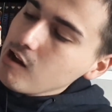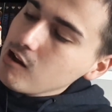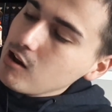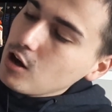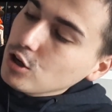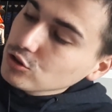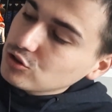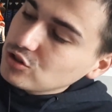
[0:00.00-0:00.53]

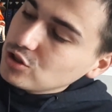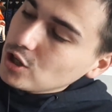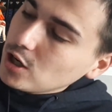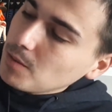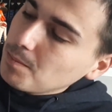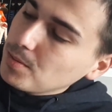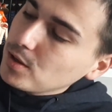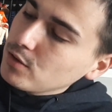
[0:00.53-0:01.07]

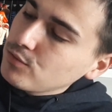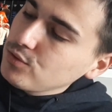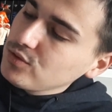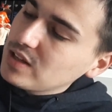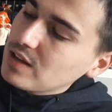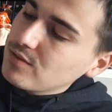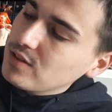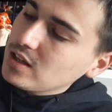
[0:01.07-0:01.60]
Antiope, vous
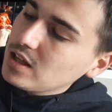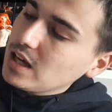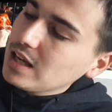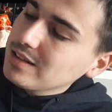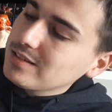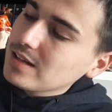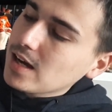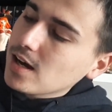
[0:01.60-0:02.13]
avez
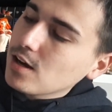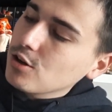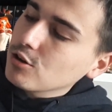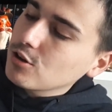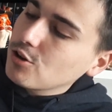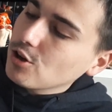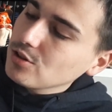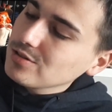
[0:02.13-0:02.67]
Eta
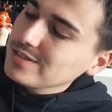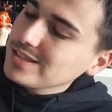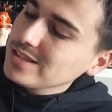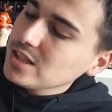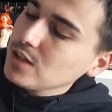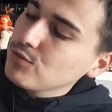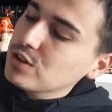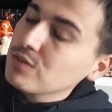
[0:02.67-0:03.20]

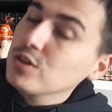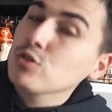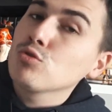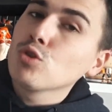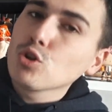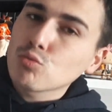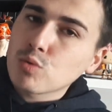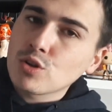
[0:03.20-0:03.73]
Candy, vous avez une
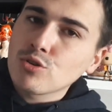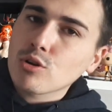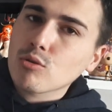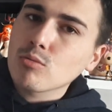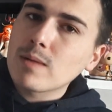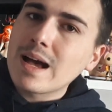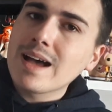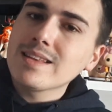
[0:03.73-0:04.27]
autre Wonder
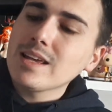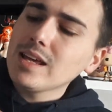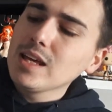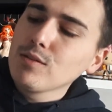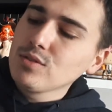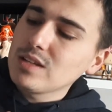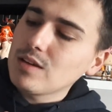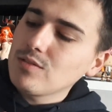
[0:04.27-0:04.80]
Woman, et
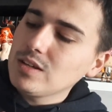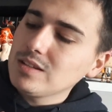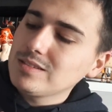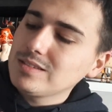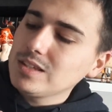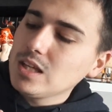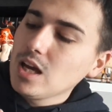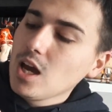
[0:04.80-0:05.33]
vous avez
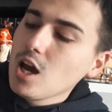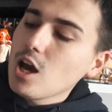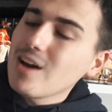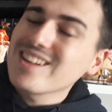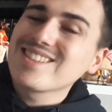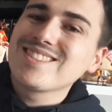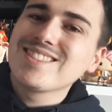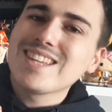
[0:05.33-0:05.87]
ici
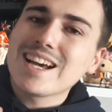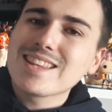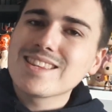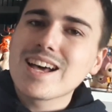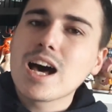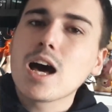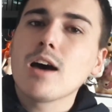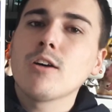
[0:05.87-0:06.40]

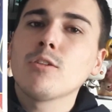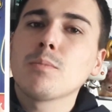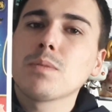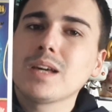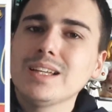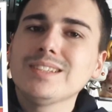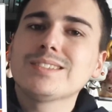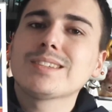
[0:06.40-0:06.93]
Diana
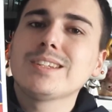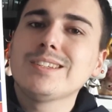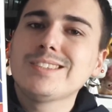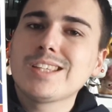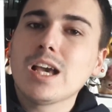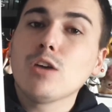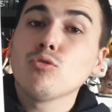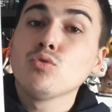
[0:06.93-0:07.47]
Prince qui
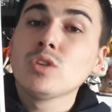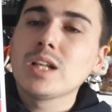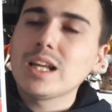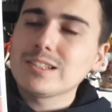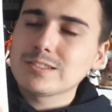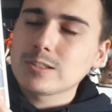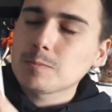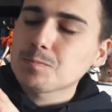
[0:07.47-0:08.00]
tient une
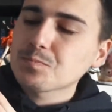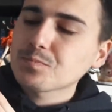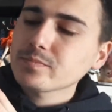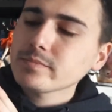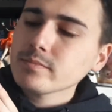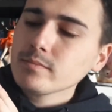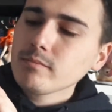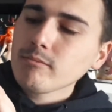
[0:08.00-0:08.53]
glace.
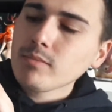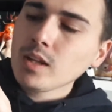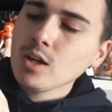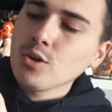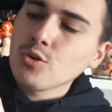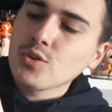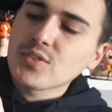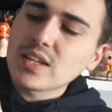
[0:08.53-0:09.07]

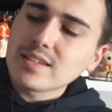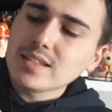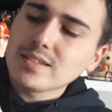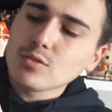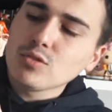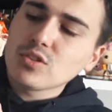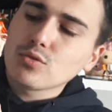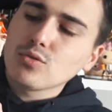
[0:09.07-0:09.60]
Euh, celle-ci
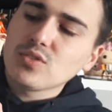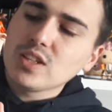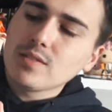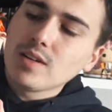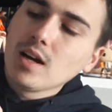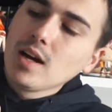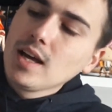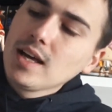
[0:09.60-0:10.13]
c'est une
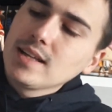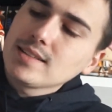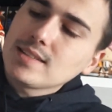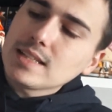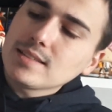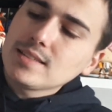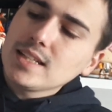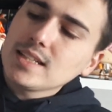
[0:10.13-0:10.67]
exclusive,
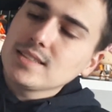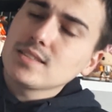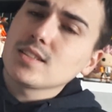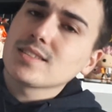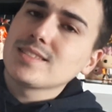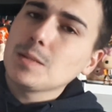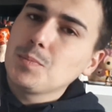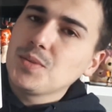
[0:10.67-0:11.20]
celle-ci elle existe en
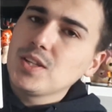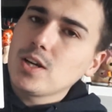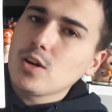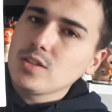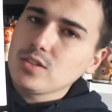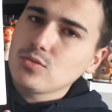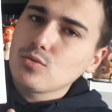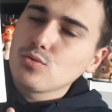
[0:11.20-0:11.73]
Sepia
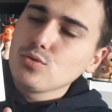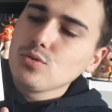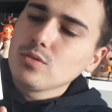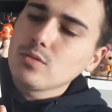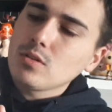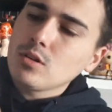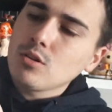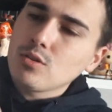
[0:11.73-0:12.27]
en exclu,
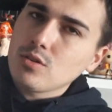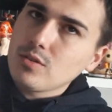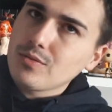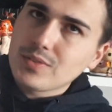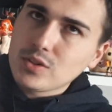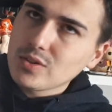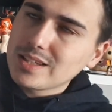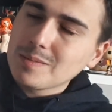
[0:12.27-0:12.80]
euh,
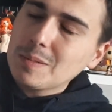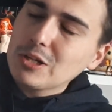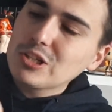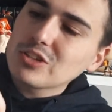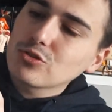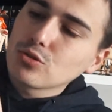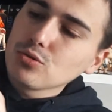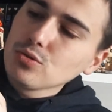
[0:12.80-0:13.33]
sinon c'est pas une
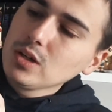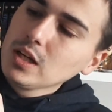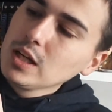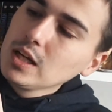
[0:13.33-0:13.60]
exclu